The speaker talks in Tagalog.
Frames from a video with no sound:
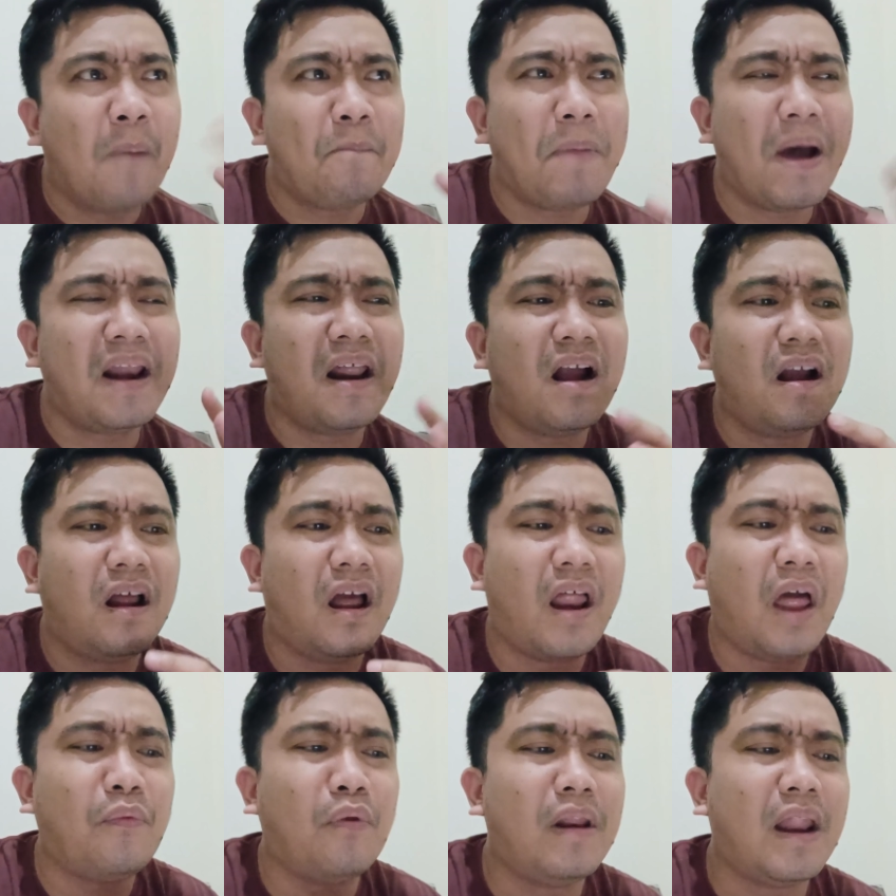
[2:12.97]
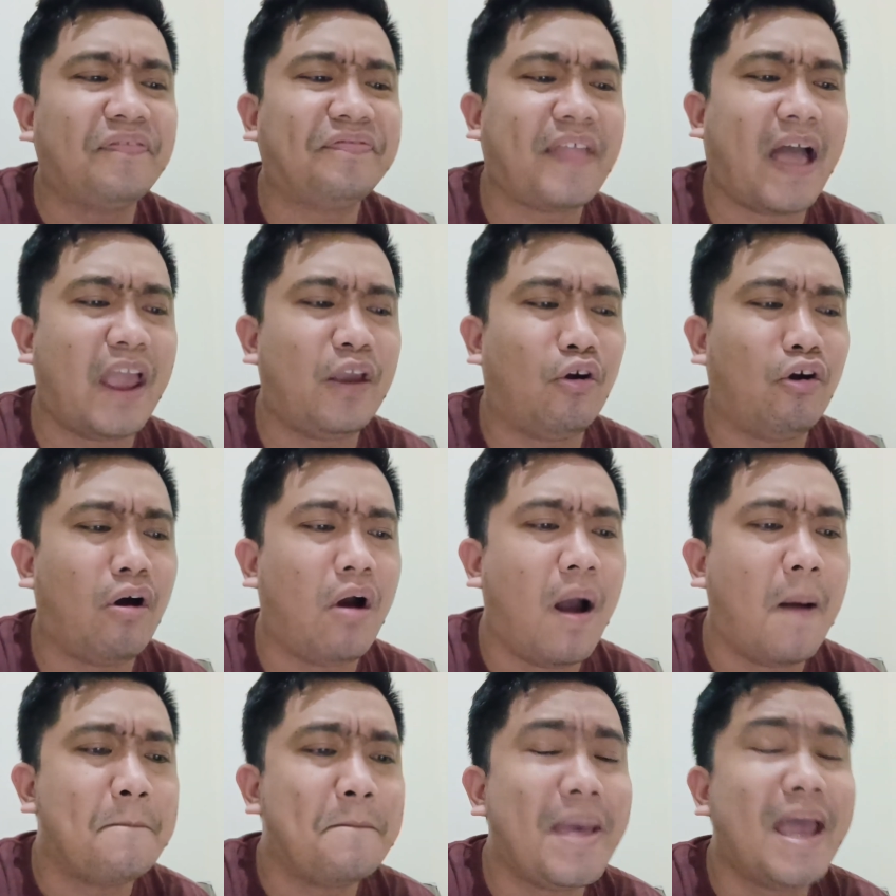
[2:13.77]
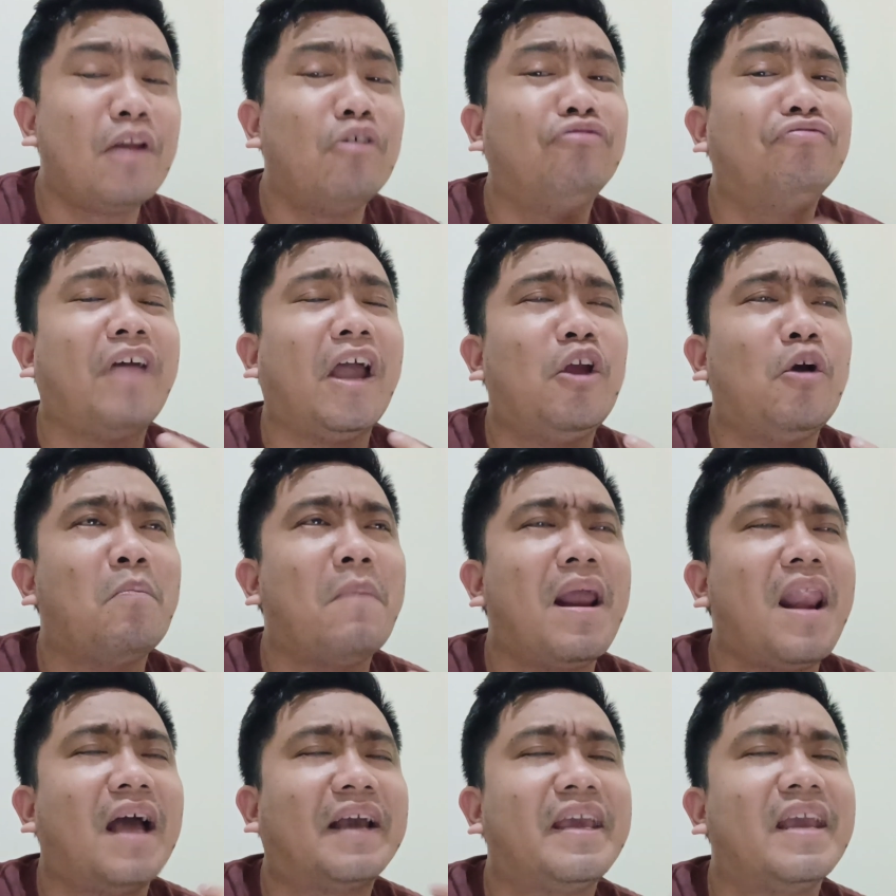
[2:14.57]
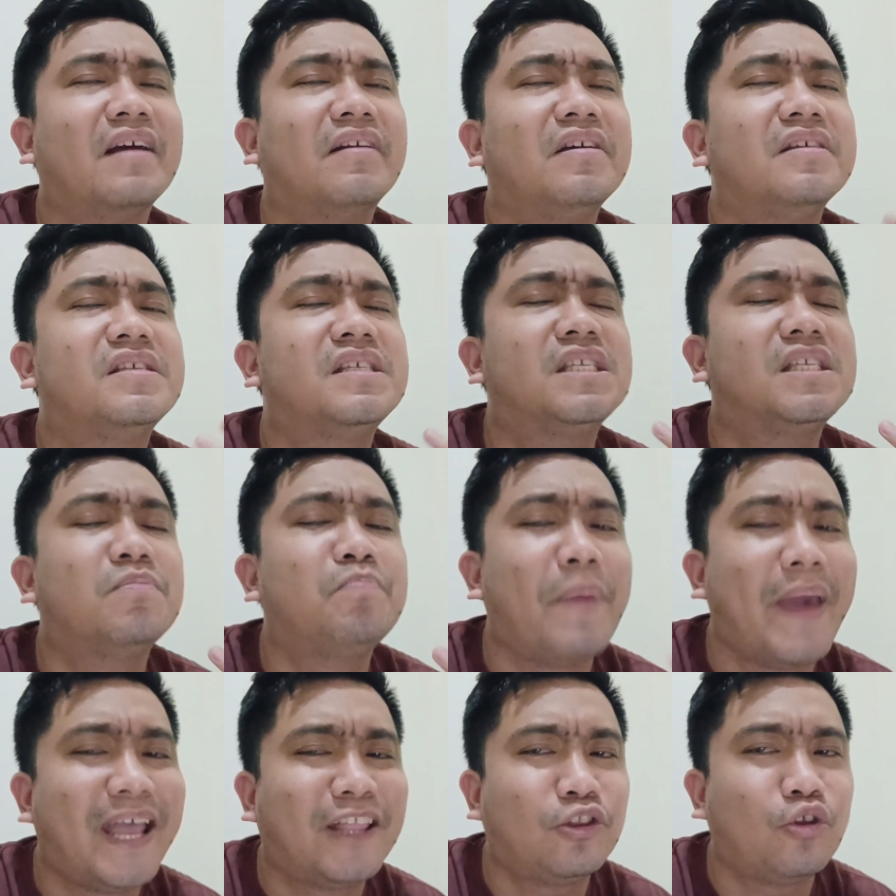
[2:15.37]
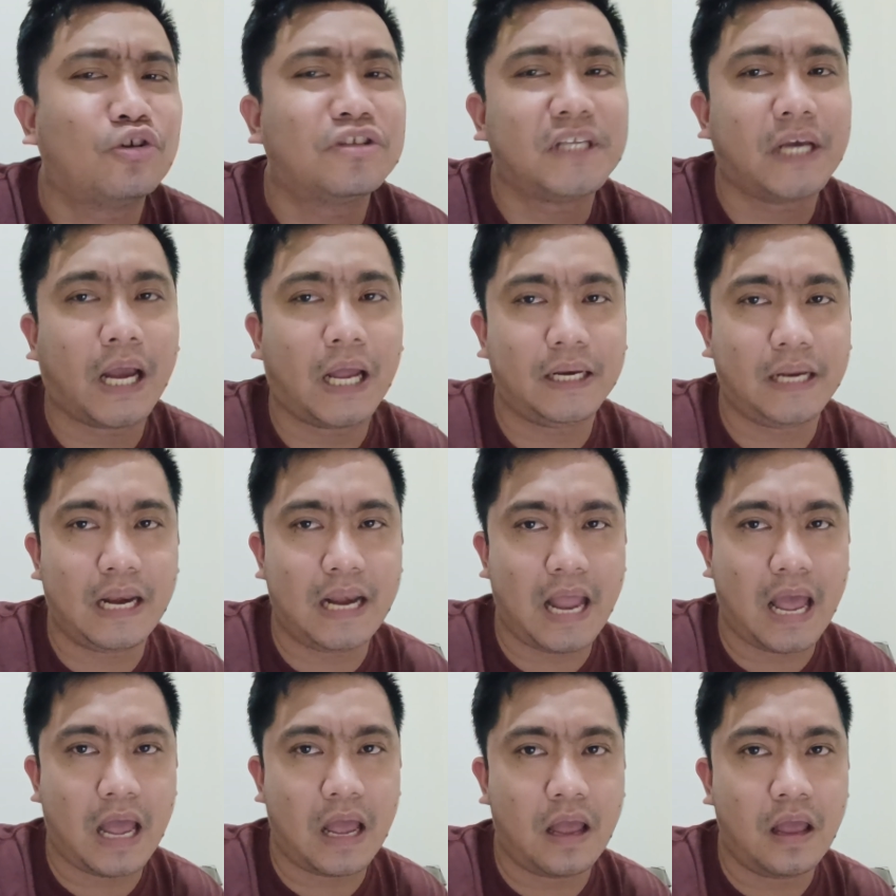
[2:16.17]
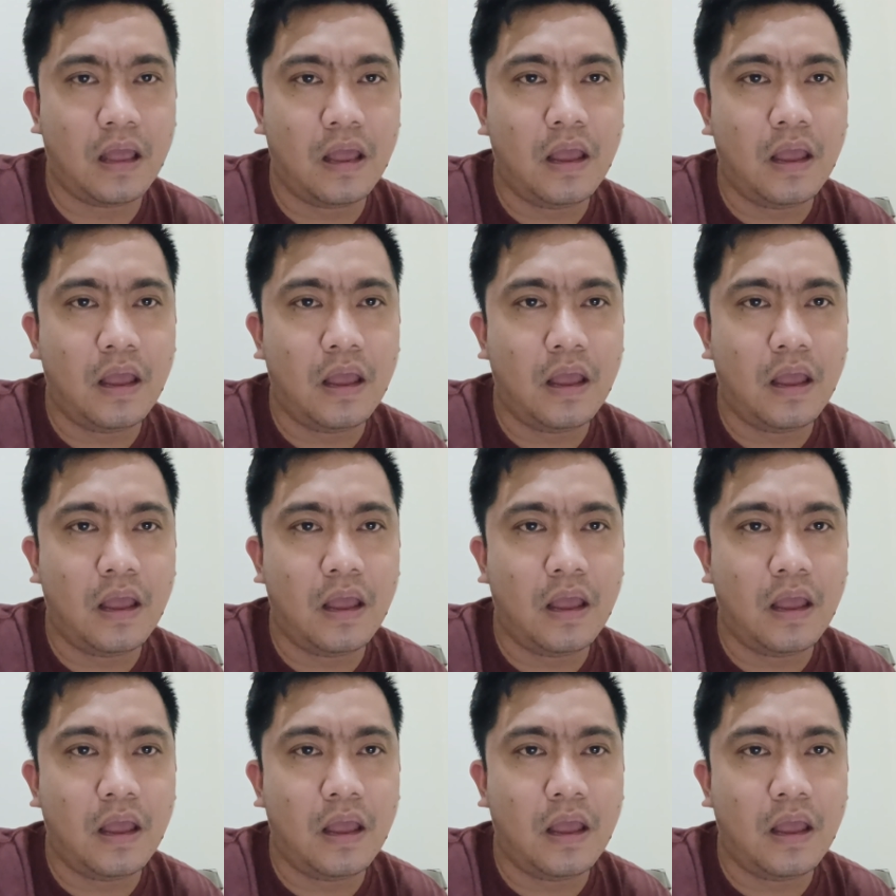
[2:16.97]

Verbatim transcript: Parang ano lang tayo, meron tayong malaking respeto sa kanila.